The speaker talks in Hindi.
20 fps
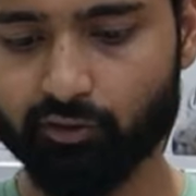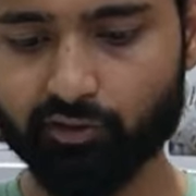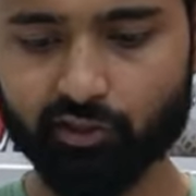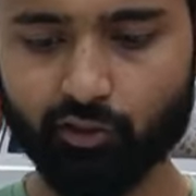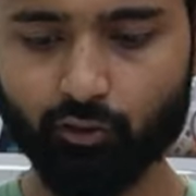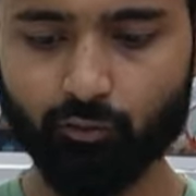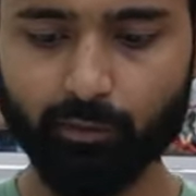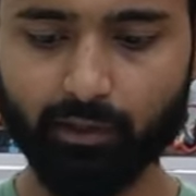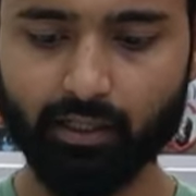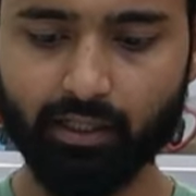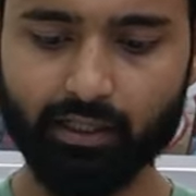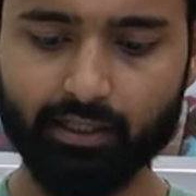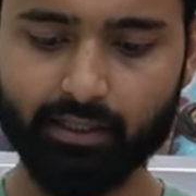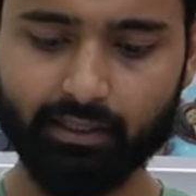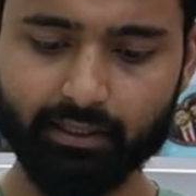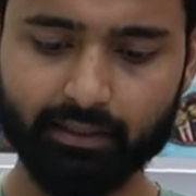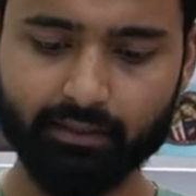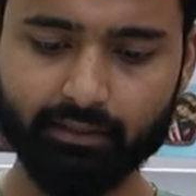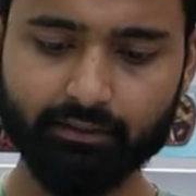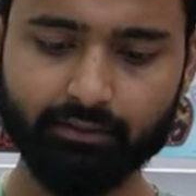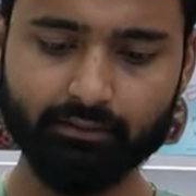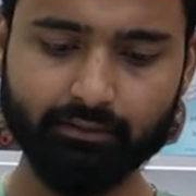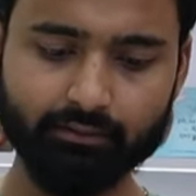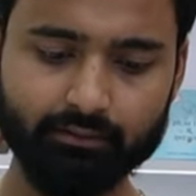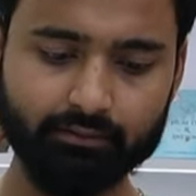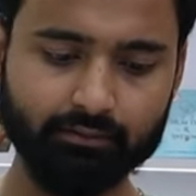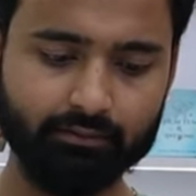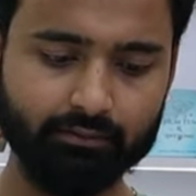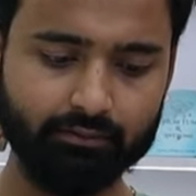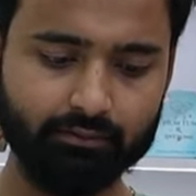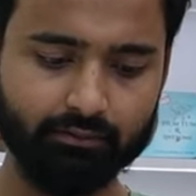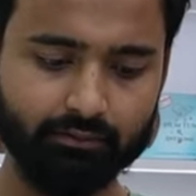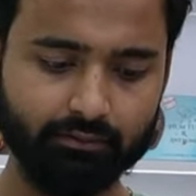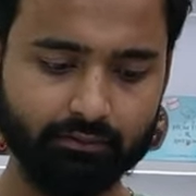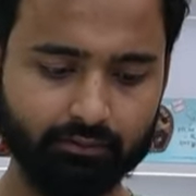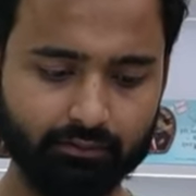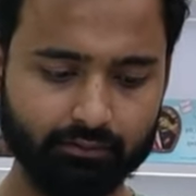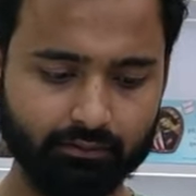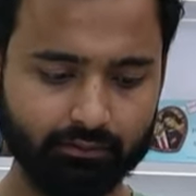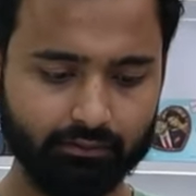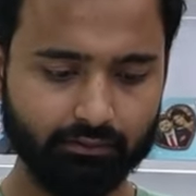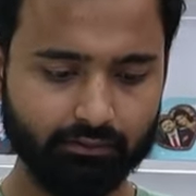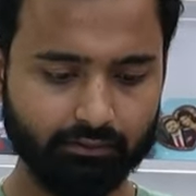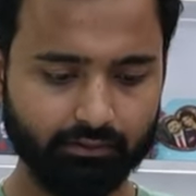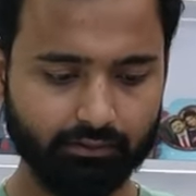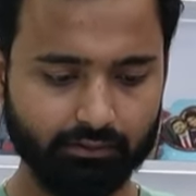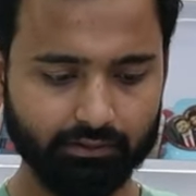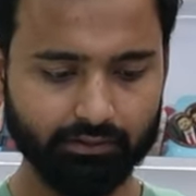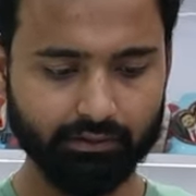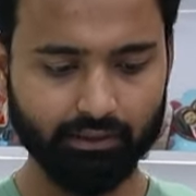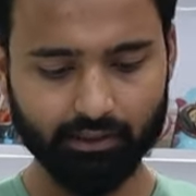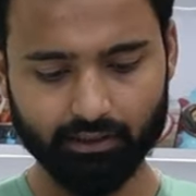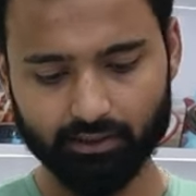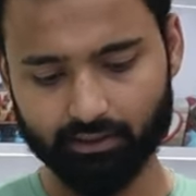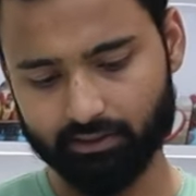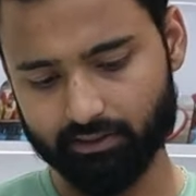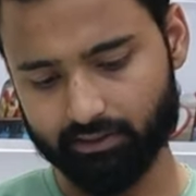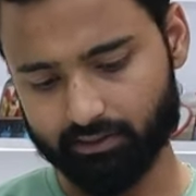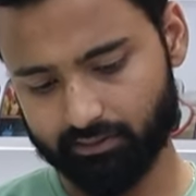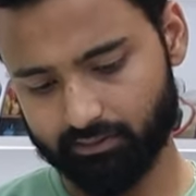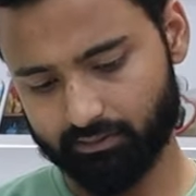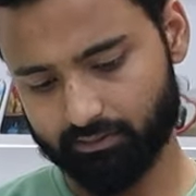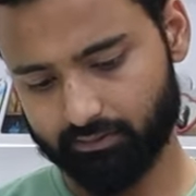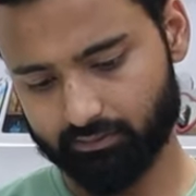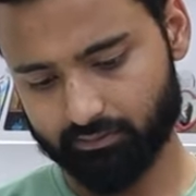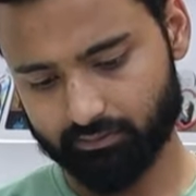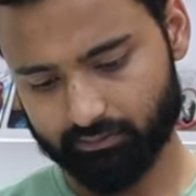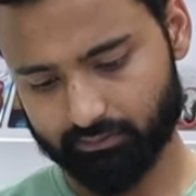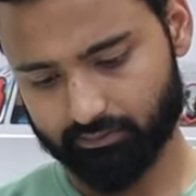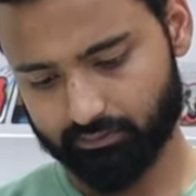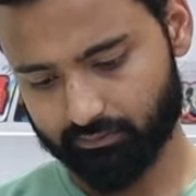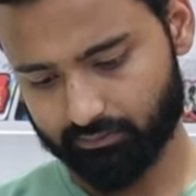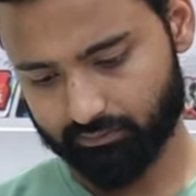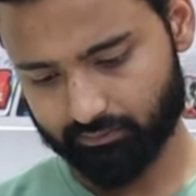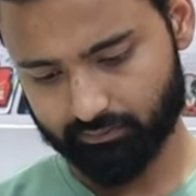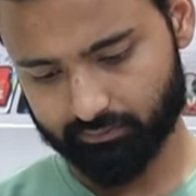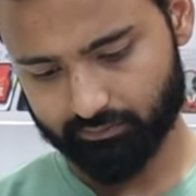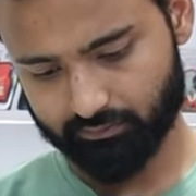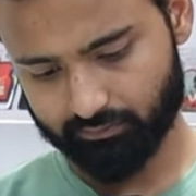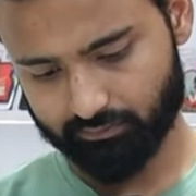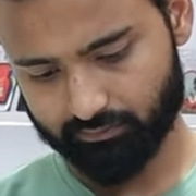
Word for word: इसके ऊपर लगाना है ओके ये लगा दिया ठीक है ठीक है